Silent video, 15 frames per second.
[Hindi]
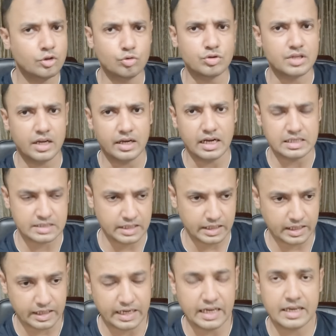दूसरे गाल से
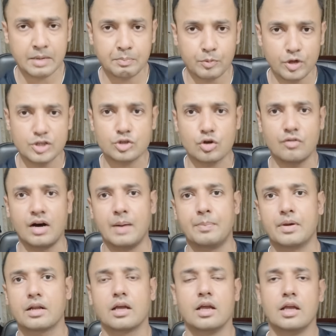निकल गई लेकिन पुलिस को वहाँ
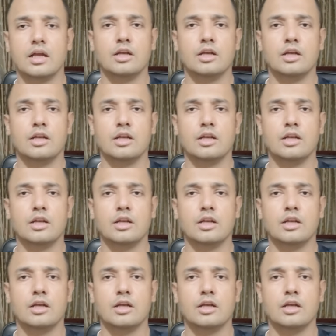पर